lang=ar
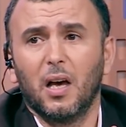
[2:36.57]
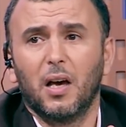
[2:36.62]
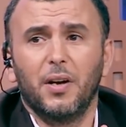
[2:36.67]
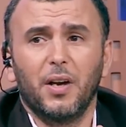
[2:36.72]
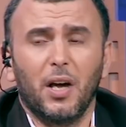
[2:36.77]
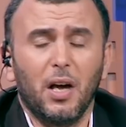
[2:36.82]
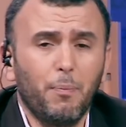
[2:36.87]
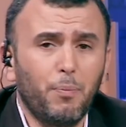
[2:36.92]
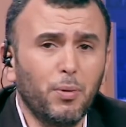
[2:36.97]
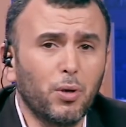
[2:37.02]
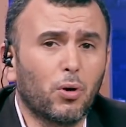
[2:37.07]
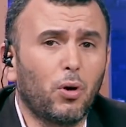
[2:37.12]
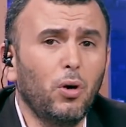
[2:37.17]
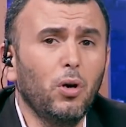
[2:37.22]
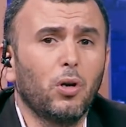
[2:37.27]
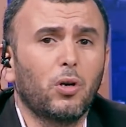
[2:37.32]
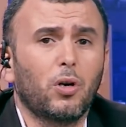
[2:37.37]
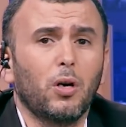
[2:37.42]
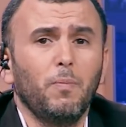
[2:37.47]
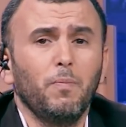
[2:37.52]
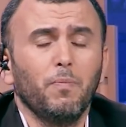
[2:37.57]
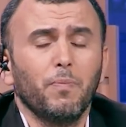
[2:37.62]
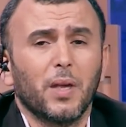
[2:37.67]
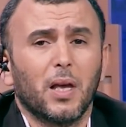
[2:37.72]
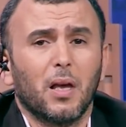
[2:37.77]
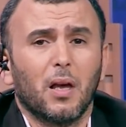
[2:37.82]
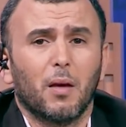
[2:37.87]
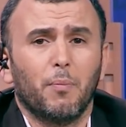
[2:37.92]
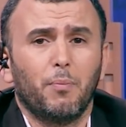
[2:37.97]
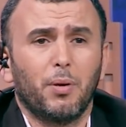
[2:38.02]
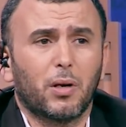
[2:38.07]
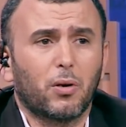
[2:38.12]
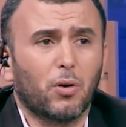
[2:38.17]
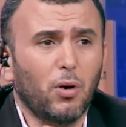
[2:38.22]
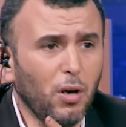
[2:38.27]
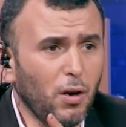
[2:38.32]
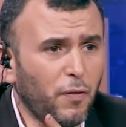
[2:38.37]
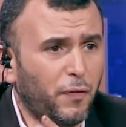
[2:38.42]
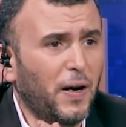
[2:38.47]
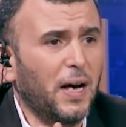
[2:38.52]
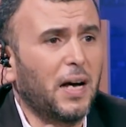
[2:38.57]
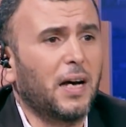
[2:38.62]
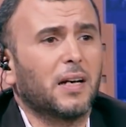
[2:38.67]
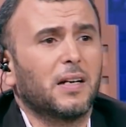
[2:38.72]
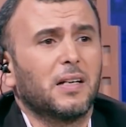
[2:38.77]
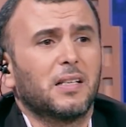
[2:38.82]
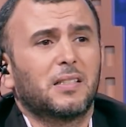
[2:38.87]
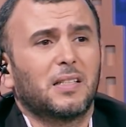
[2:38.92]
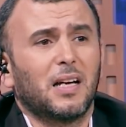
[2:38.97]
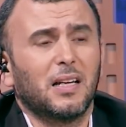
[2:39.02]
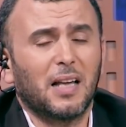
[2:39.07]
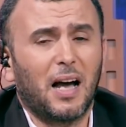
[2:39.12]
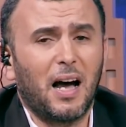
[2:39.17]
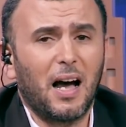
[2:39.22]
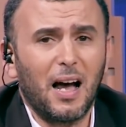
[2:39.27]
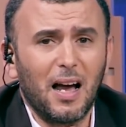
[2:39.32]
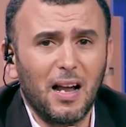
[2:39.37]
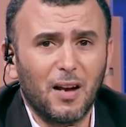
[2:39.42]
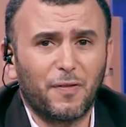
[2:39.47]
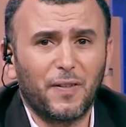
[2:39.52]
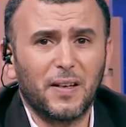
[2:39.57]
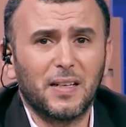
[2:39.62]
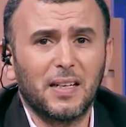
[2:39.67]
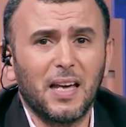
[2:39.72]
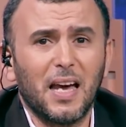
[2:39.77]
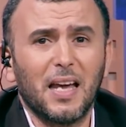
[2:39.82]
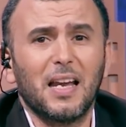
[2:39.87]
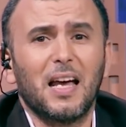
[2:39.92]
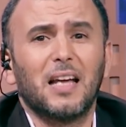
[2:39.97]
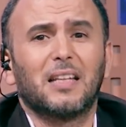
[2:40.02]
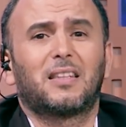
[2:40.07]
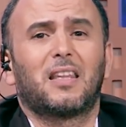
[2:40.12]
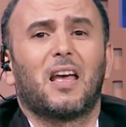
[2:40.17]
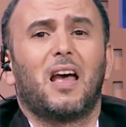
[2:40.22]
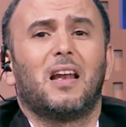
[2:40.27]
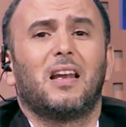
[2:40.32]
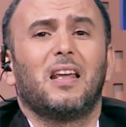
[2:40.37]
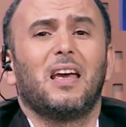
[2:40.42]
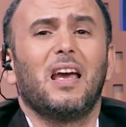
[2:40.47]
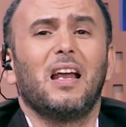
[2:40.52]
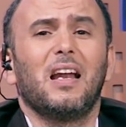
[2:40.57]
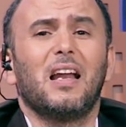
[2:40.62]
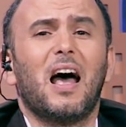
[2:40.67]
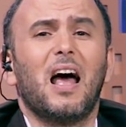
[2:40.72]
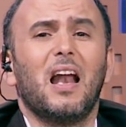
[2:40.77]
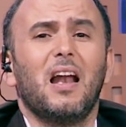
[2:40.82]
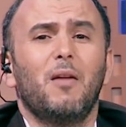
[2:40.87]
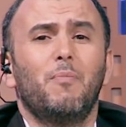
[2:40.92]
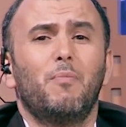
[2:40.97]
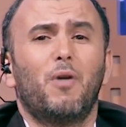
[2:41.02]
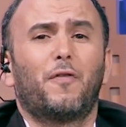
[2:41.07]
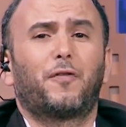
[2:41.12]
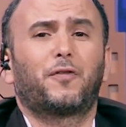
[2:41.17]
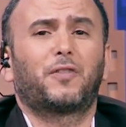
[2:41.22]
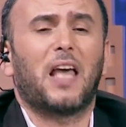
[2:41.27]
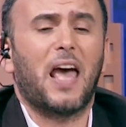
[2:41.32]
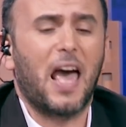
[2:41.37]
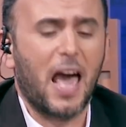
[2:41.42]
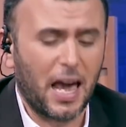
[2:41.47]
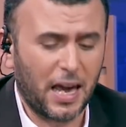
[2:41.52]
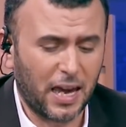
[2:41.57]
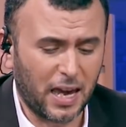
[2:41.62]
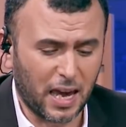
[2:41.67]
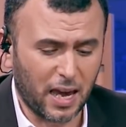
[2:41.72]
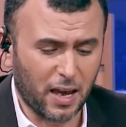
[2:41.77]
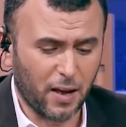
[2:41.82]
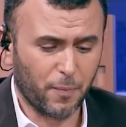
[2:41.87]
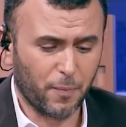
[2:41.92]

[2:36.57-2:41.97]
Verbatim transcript: نحب نقول لكم بكل فخر نستدعى الفنانه دليله المفتاحي